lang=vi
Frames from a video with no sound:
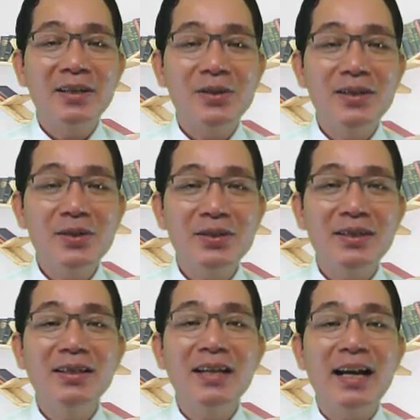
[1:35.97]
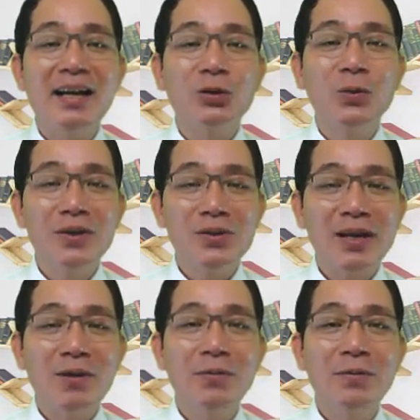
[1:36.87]
cơ sinh xí là tuần
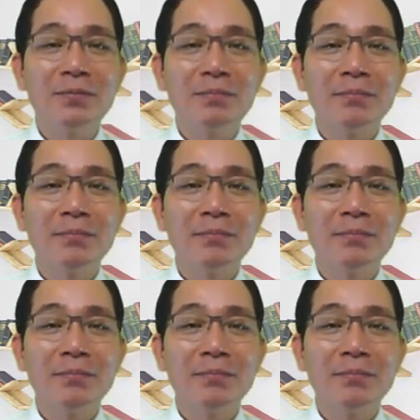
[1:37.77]
sau.